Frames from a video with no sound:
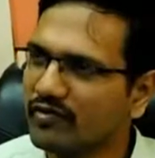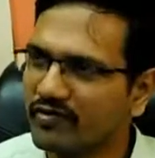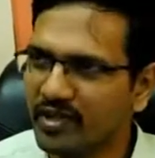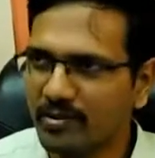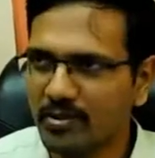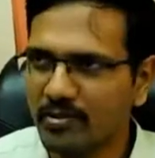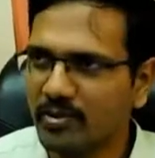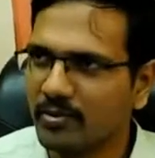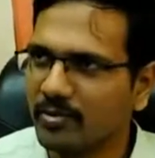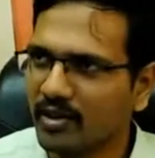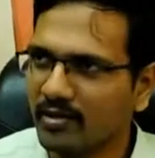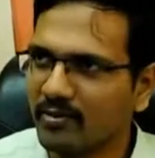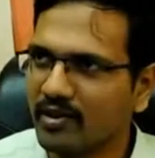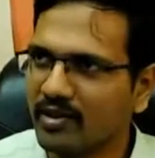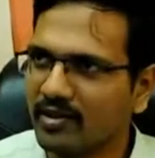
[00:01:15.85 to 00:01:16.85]
கோட்டாட்சியர்
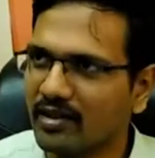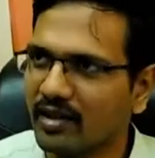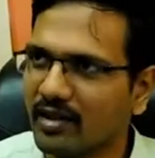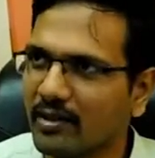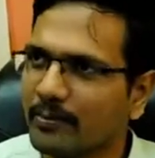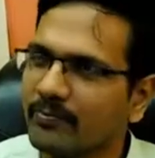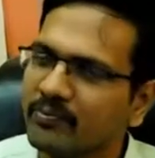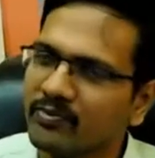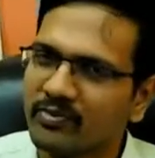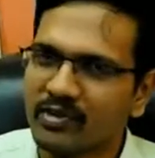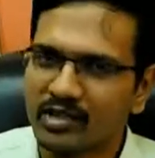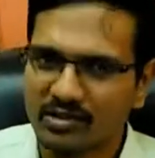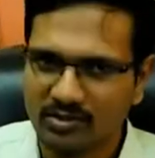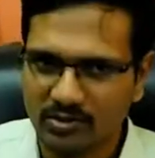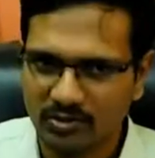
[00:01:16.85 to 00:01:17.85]
அலுவலகத்தில் நடத்த
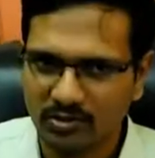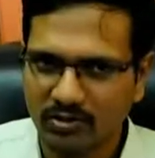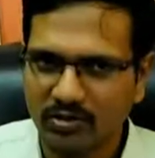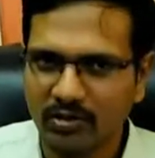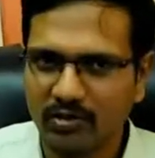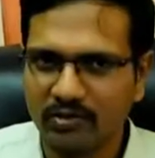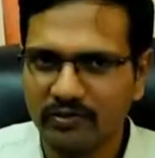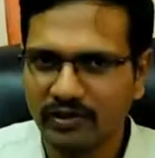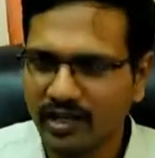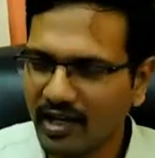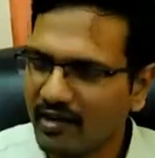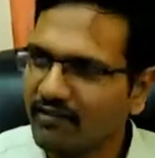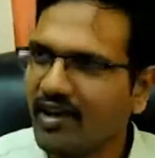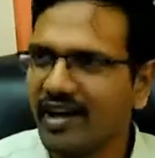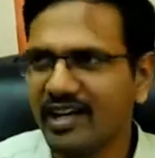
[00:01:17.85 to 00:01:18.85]

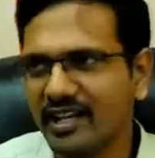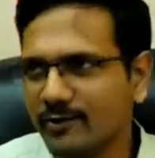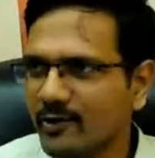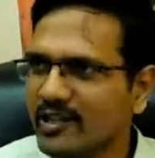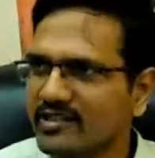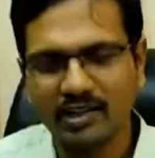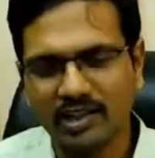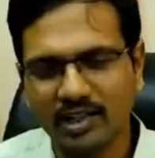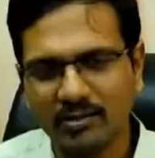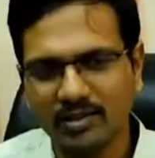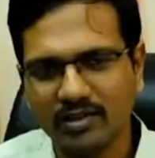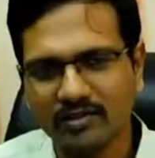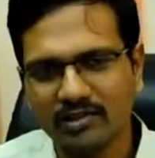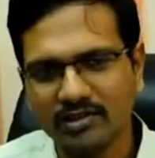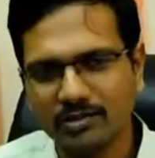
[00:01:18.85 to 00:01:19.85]
உத்தரவிட்டுள்ளதாகவும் தெரிவித்தார் ஏற்கனவே
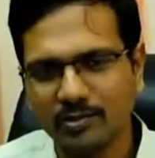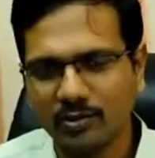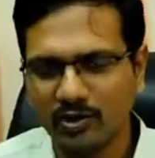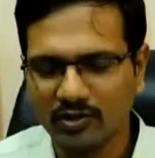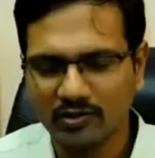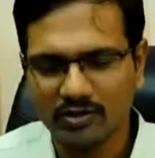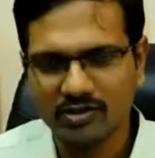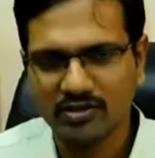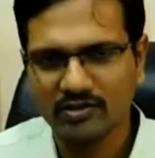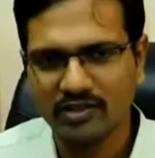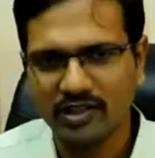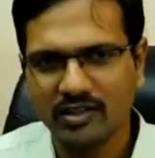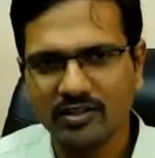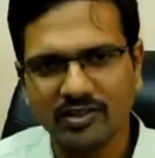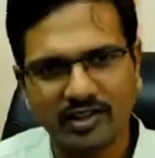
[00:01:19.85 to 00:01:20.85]
வந்து போன வருஷம்
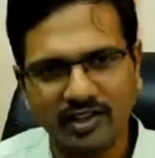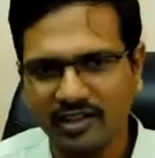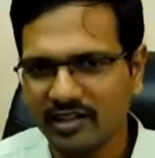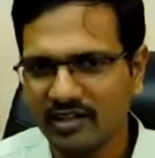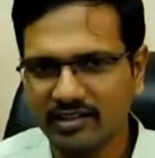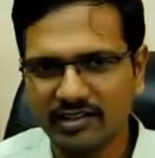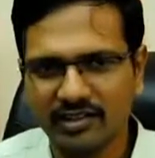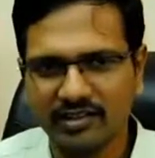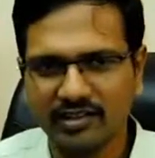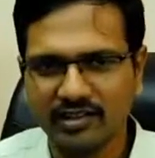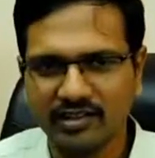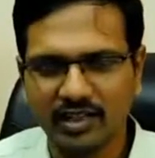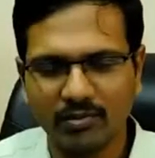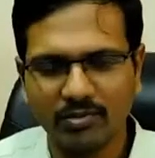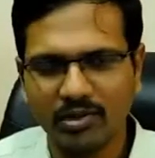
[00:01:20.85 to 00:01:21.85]
வரைக்கும் ரெண்டு இருந்தது
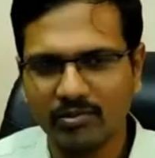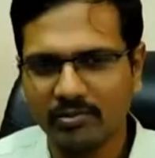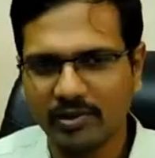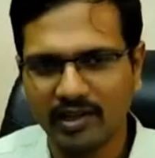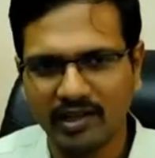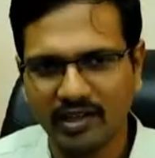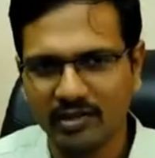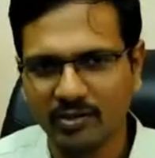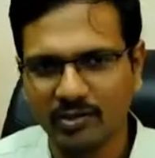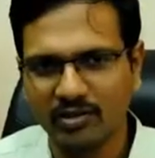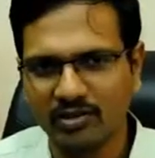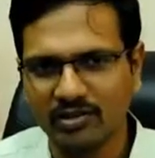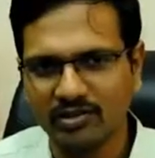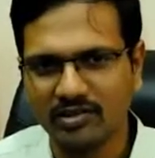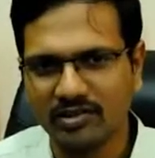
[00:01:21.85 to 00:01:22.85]
டம்டம் பாறை ஒன்று
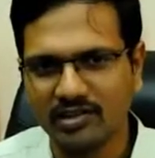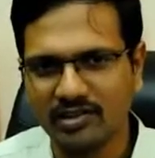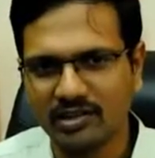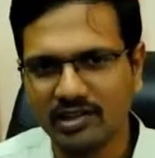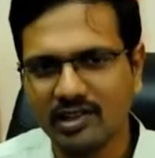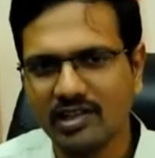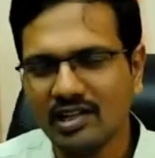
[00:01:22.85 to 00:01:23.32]
இருந்தது